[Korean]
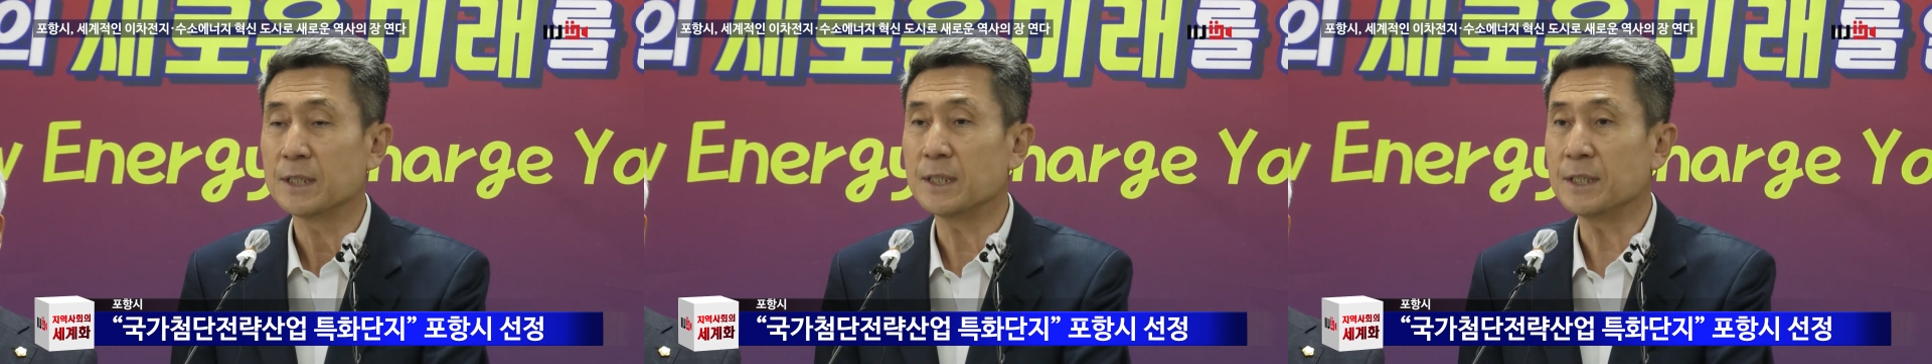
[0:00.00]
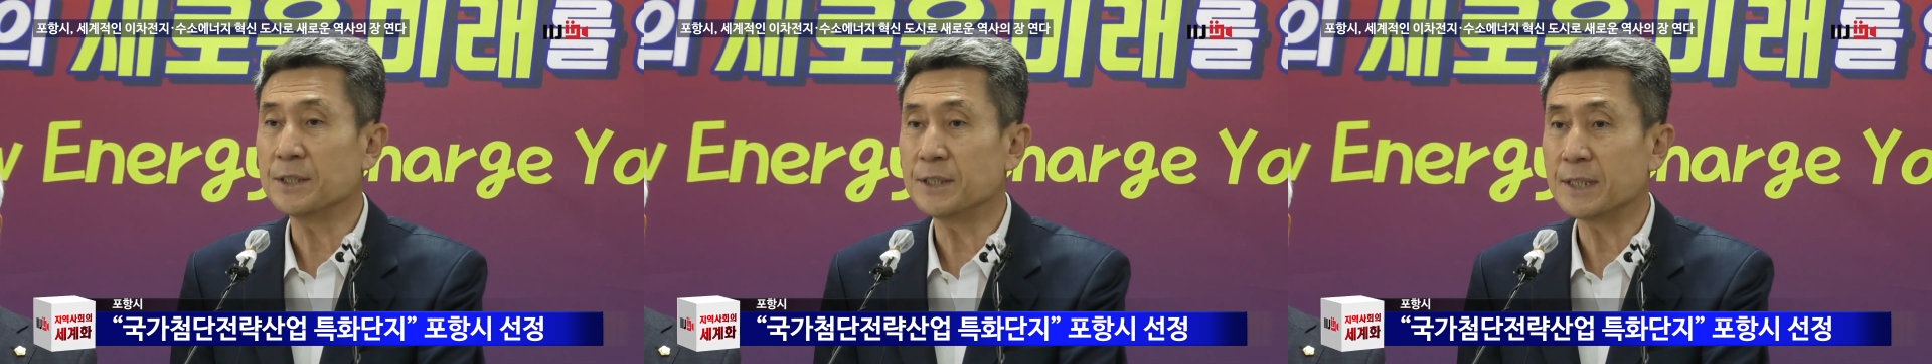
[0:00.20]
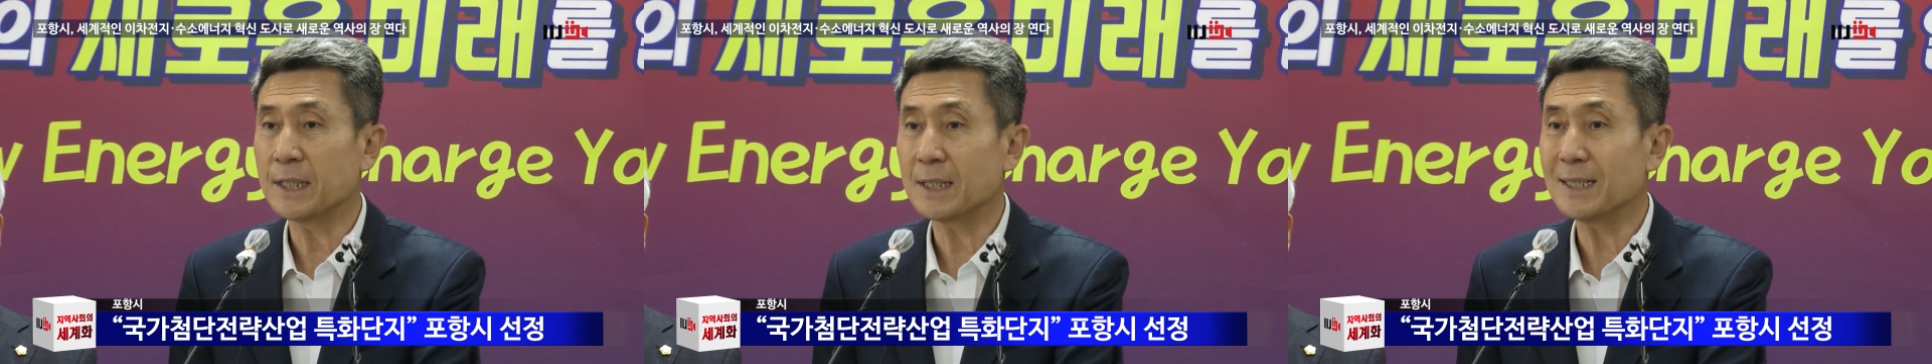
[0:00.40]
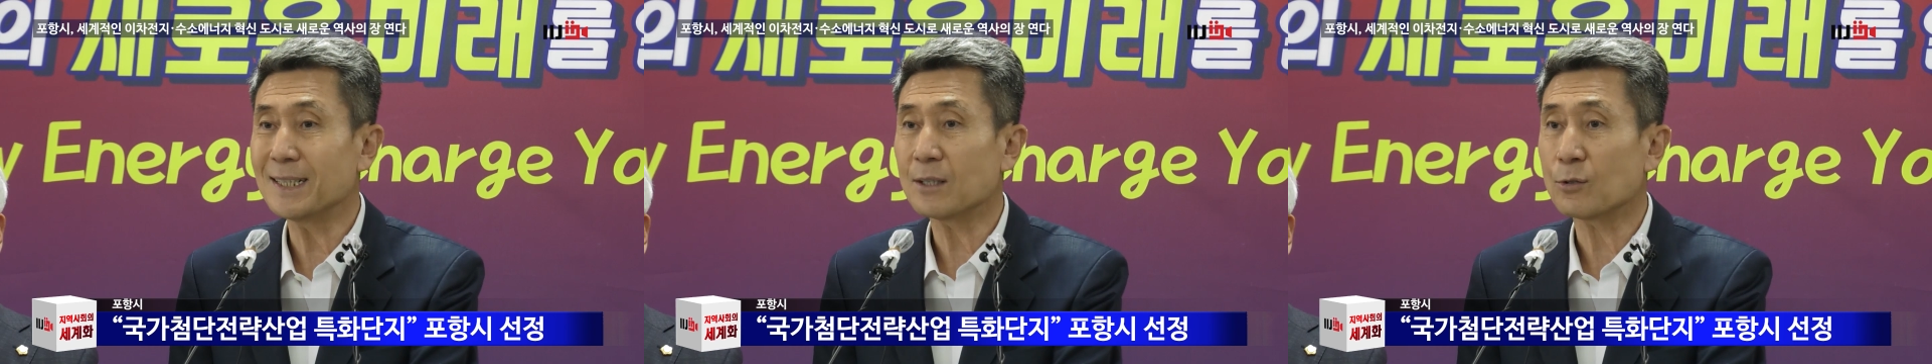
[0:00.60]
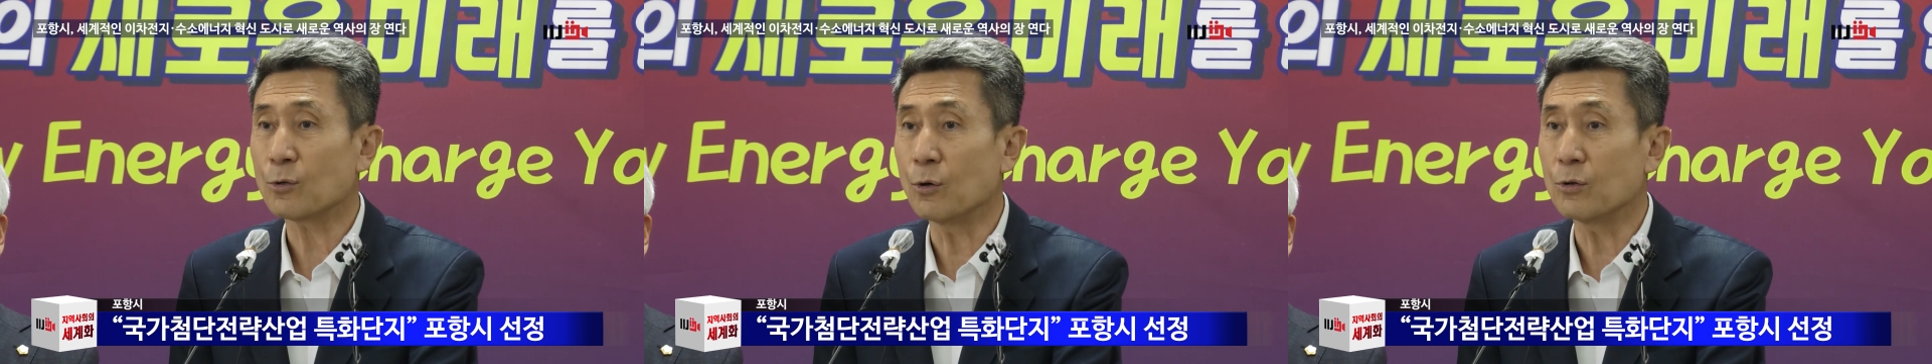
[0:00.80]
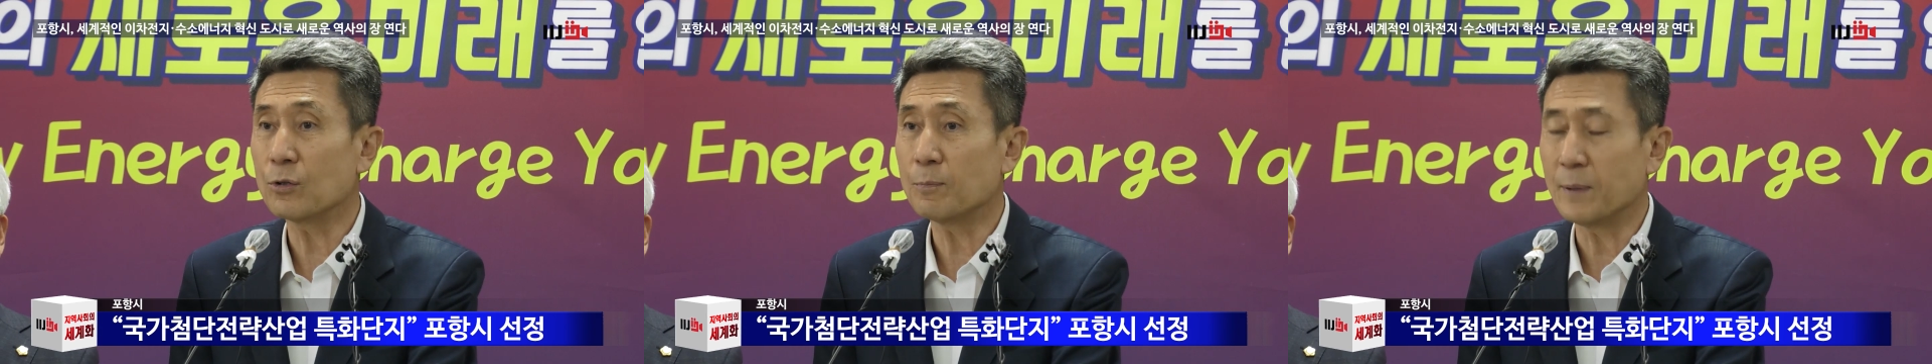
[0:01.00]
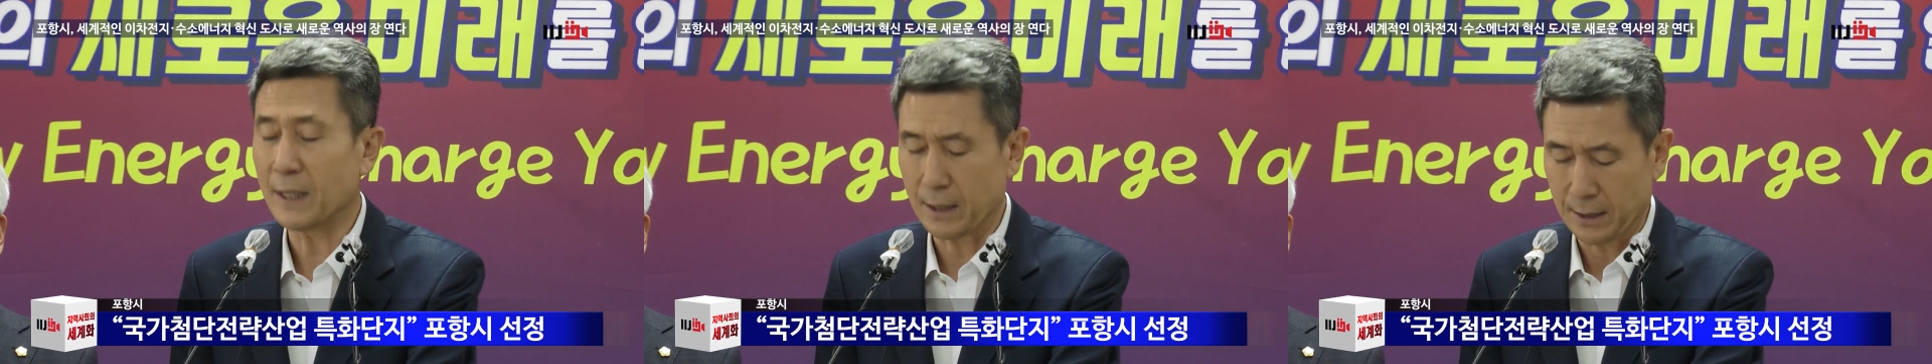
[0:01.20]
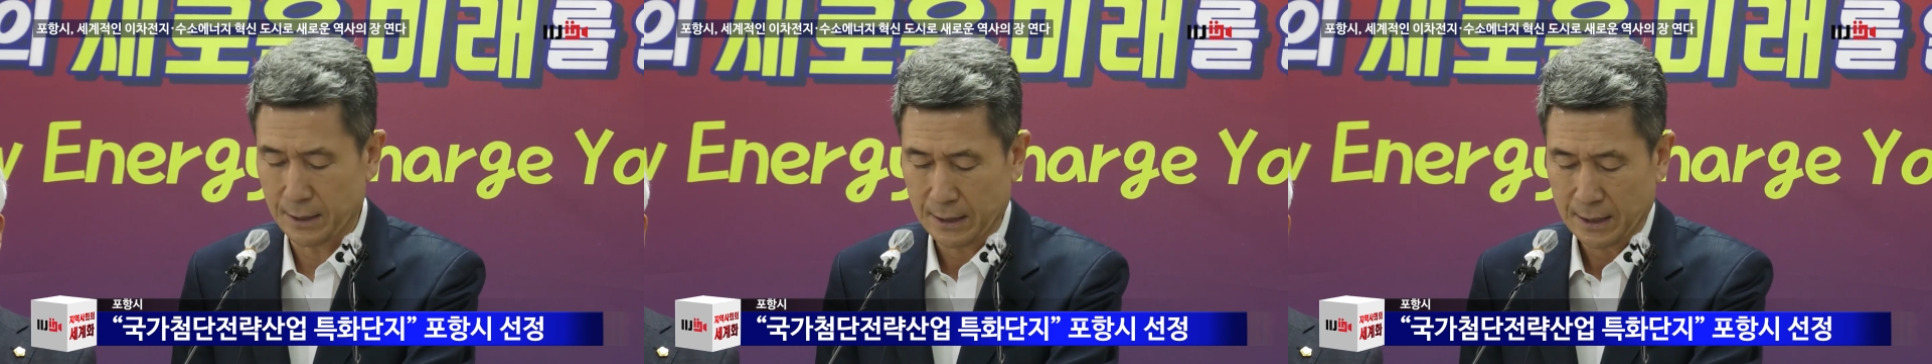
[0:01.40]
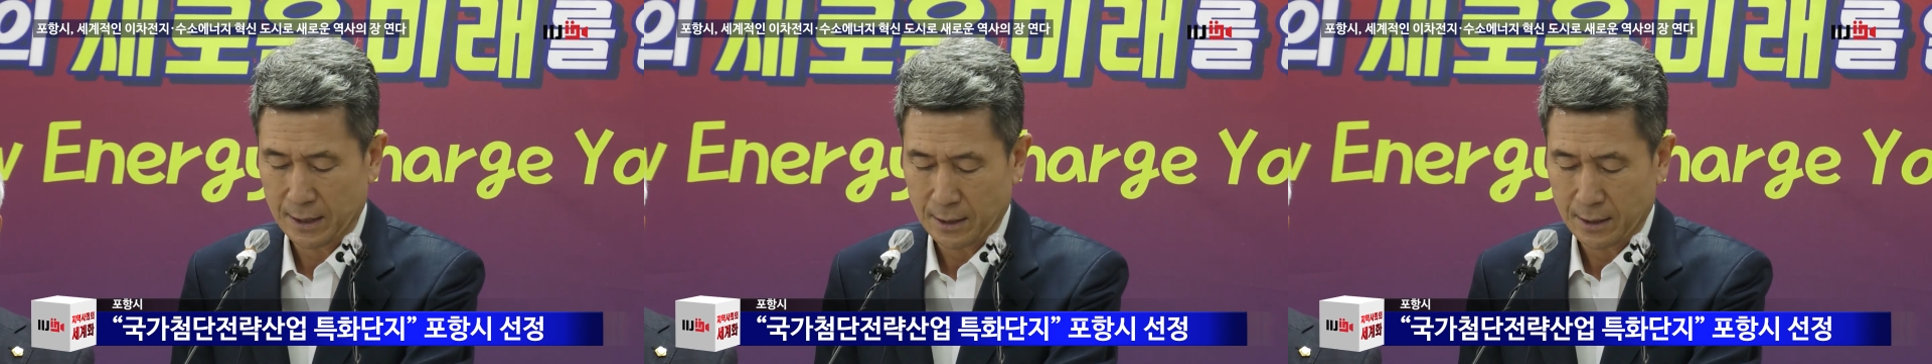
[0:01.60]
인재를 공급하는